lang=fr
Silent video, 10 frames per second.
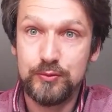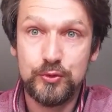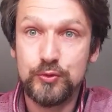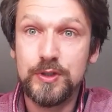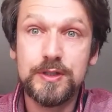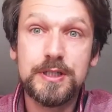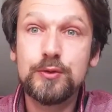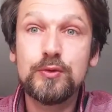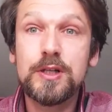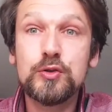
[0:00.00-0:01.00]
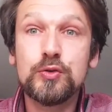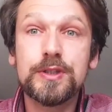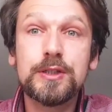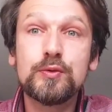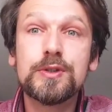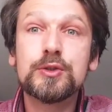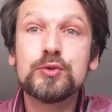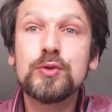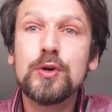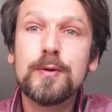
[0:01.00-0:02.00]
je dansais toute la journée, tous les
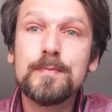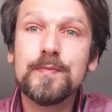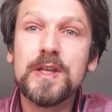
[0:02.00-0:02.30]
jours.